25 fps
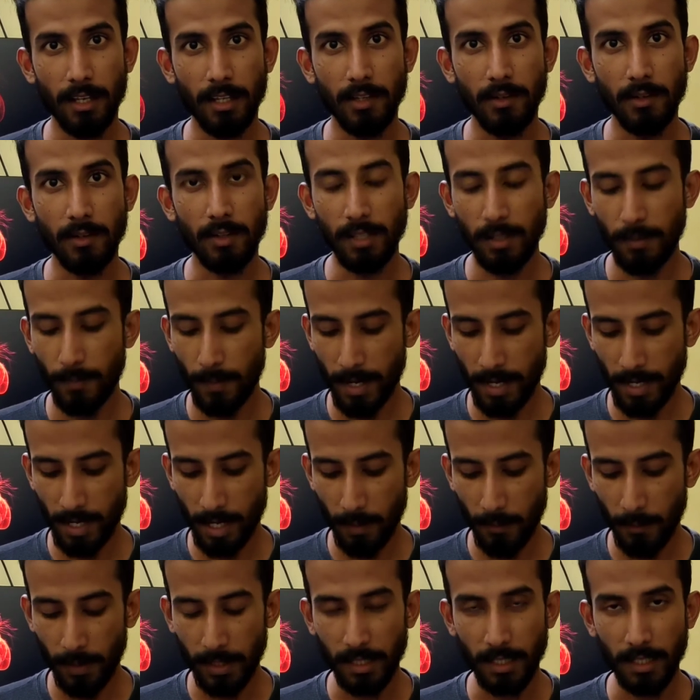இது வந்து
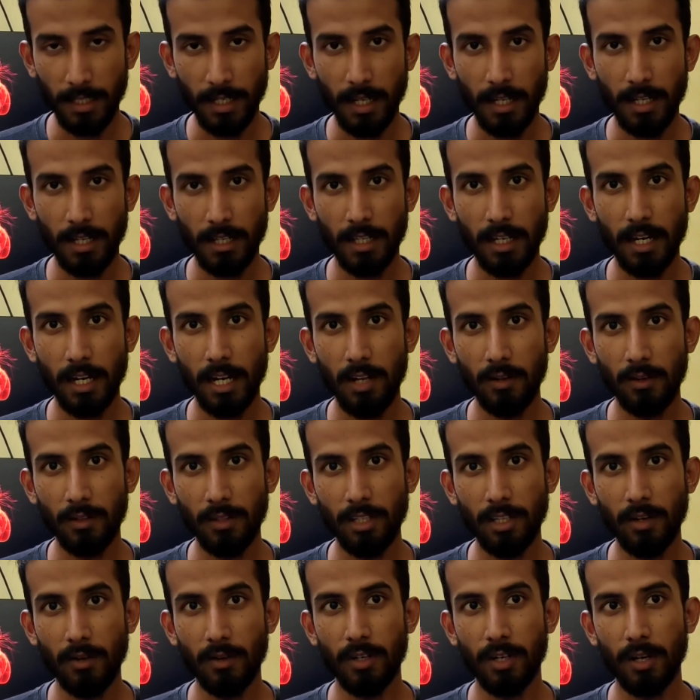மெயினாக பார்த்திங்கன்னா எதனால்
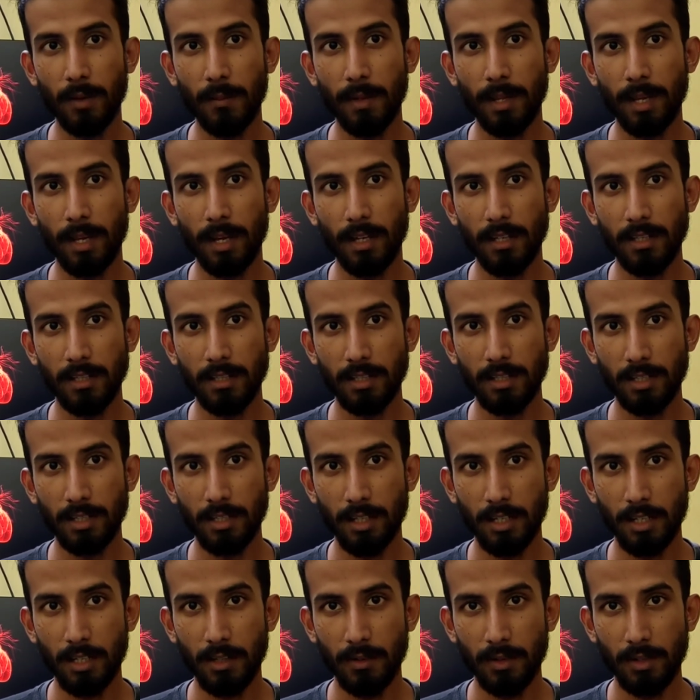வந்து அவருக்கு அப்படி
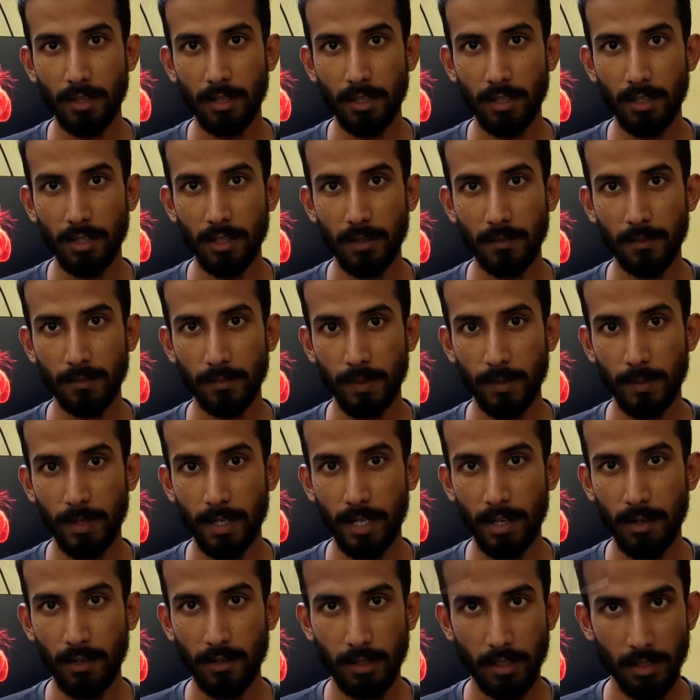ஆச்சுங்கிறது வந்து
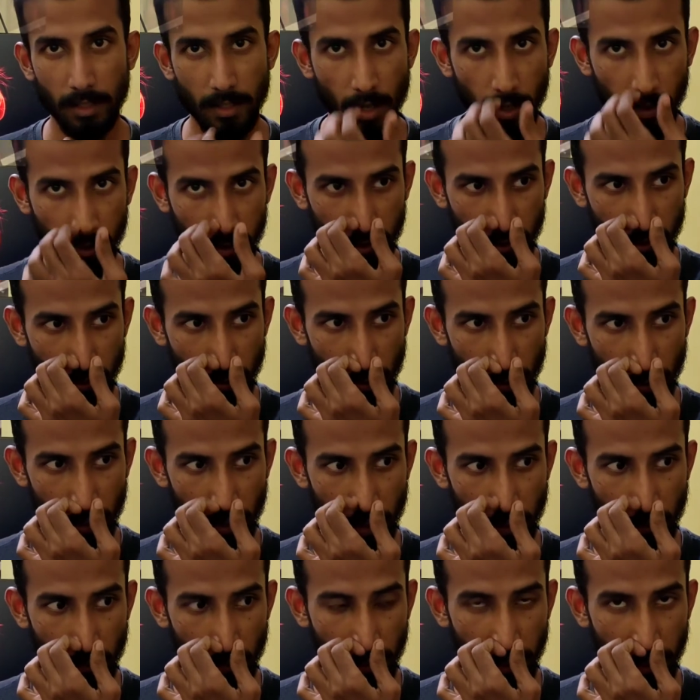மெயினாக வந்து டாக்டர்
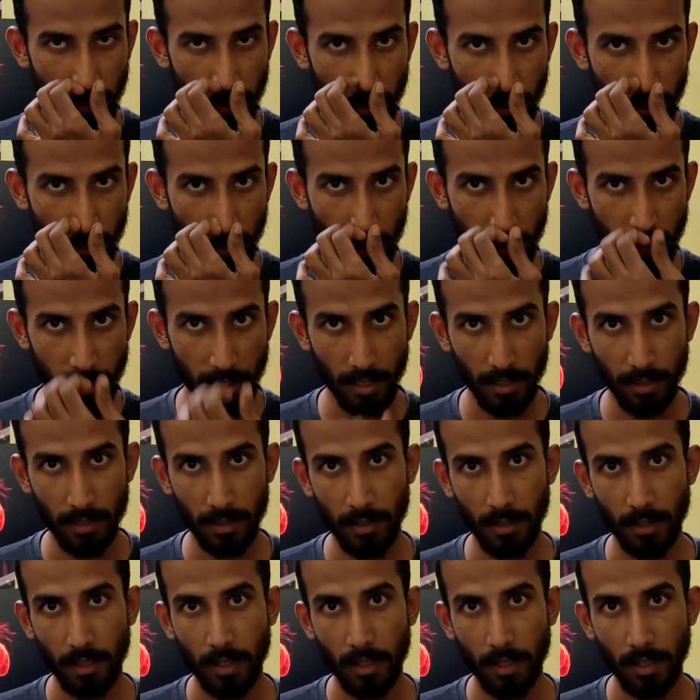சொல்கிறதுலாம் பார்த்திங்கன்னா கார்டியாக்